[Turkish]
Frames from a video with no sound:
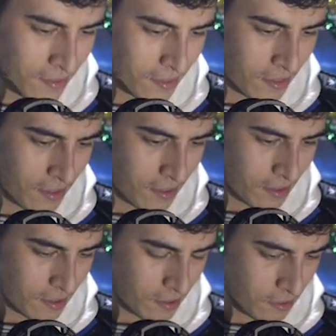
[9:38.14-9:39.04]
Hadi oğlum
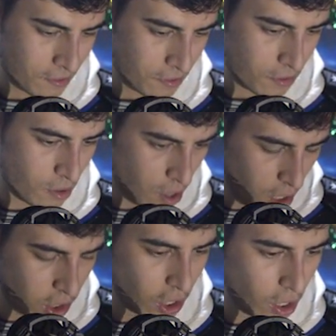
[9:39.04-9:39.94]
kırmızı. Birkaç
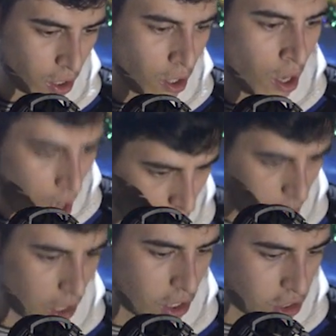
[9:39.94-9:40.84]
kişi kaldı. İlk
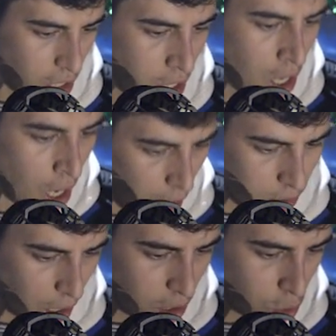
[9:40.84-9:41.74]
kelime zamanı
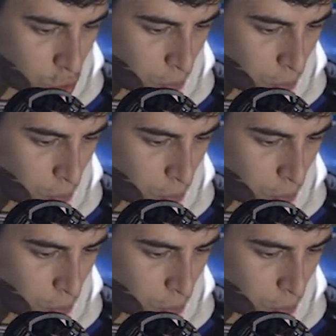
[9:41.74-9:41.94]
çoktan Atla geldi